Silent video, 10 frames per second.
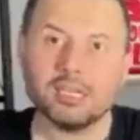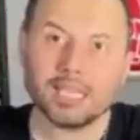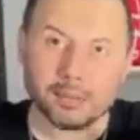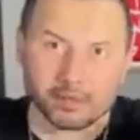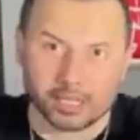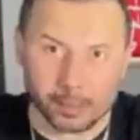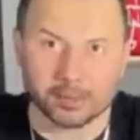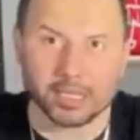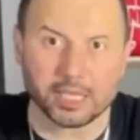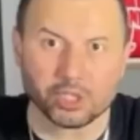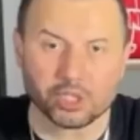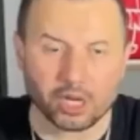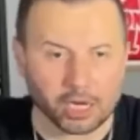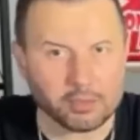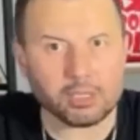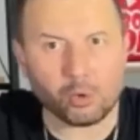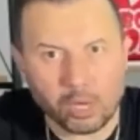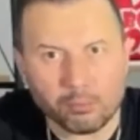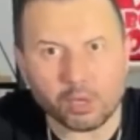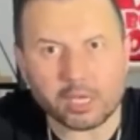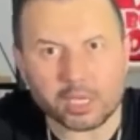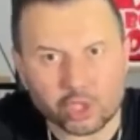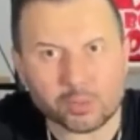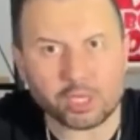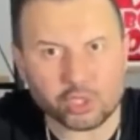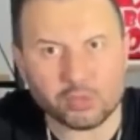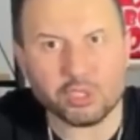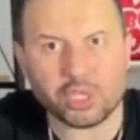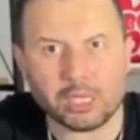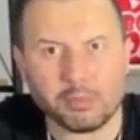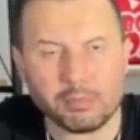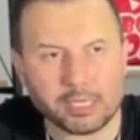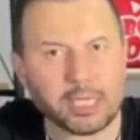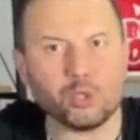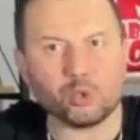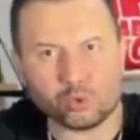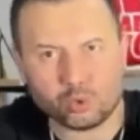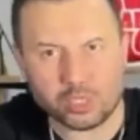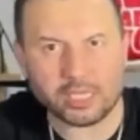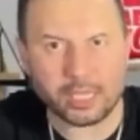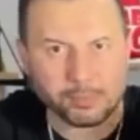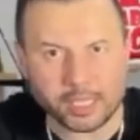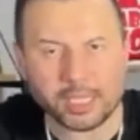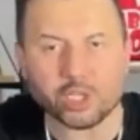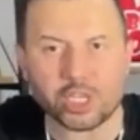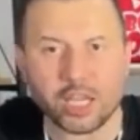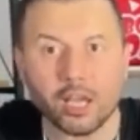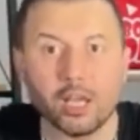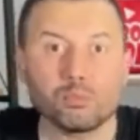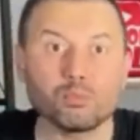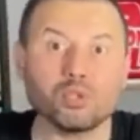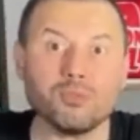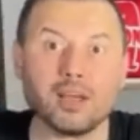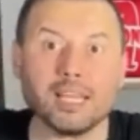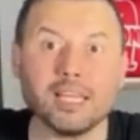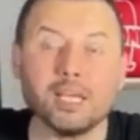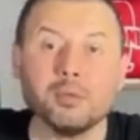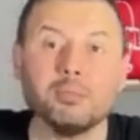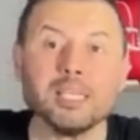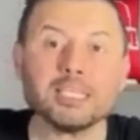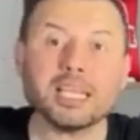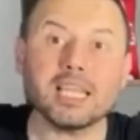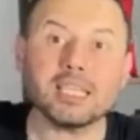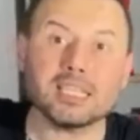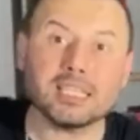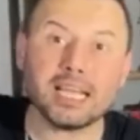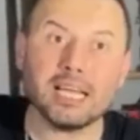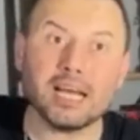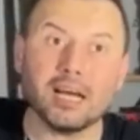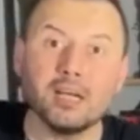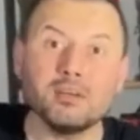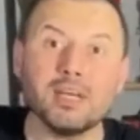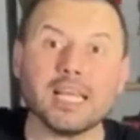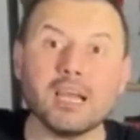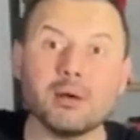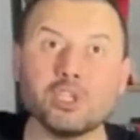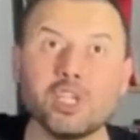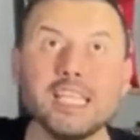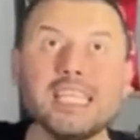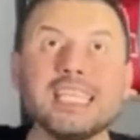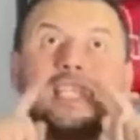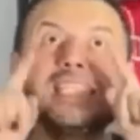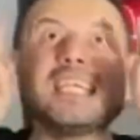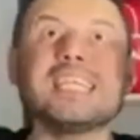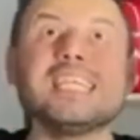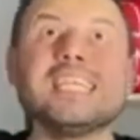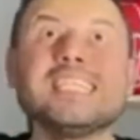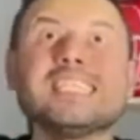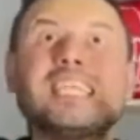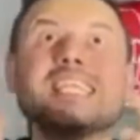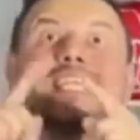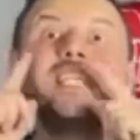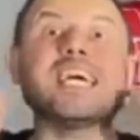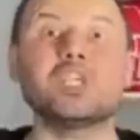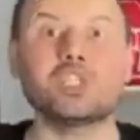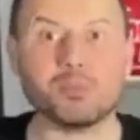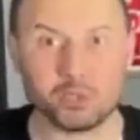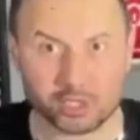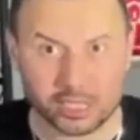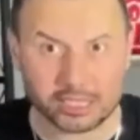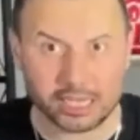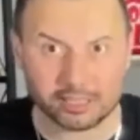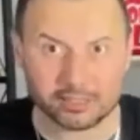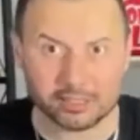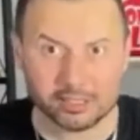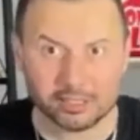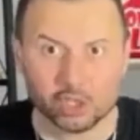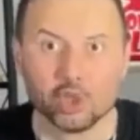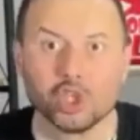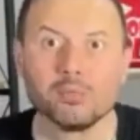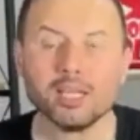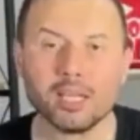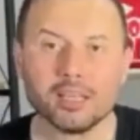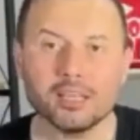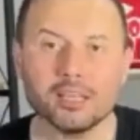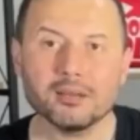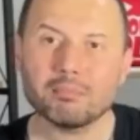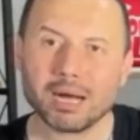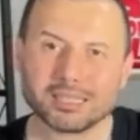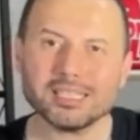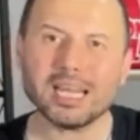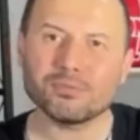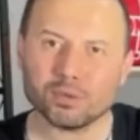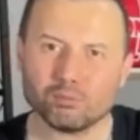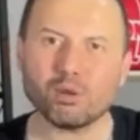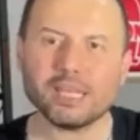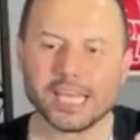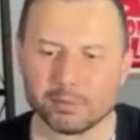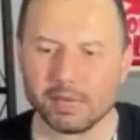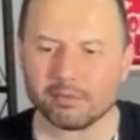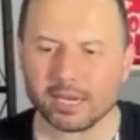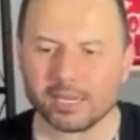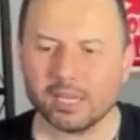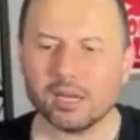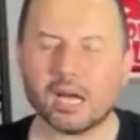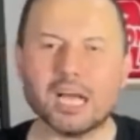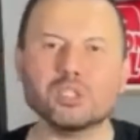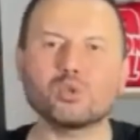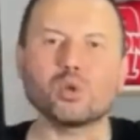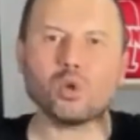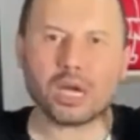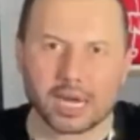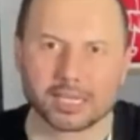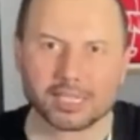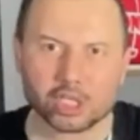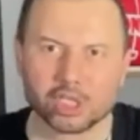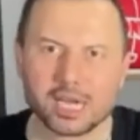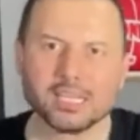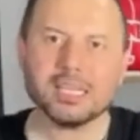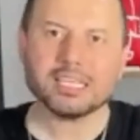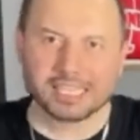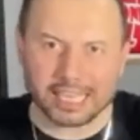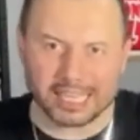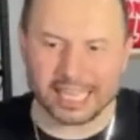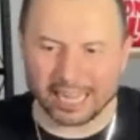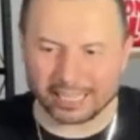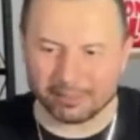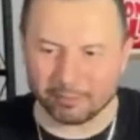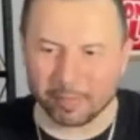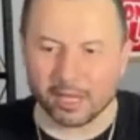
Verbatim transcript: Tep tepki yiyince hani ya önemli olan kaçırıp kaçırmayacağını bilmek ne diyorsunuz diye tepki yiyince bu sefer biz Galatasaray'la Fenerbahçe'nin yıldızlarını yıldız haritasını karıştırmışız dediler. Şimdi baktılar futbolda ekmek var astrolog arkadaşlar geri geldi.